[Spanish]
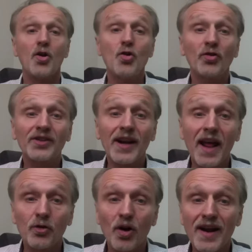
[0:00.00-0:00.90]
Los
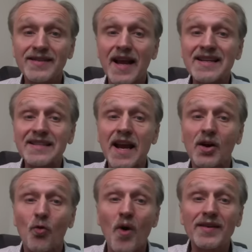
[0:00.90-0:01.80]
queladores
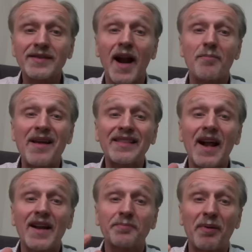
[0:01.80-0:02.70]
secuestran
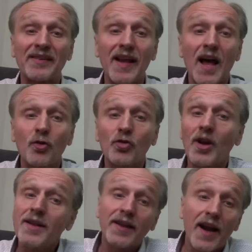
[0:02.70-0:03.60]
metales
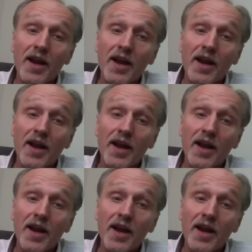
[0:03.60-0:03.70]
pesados, entre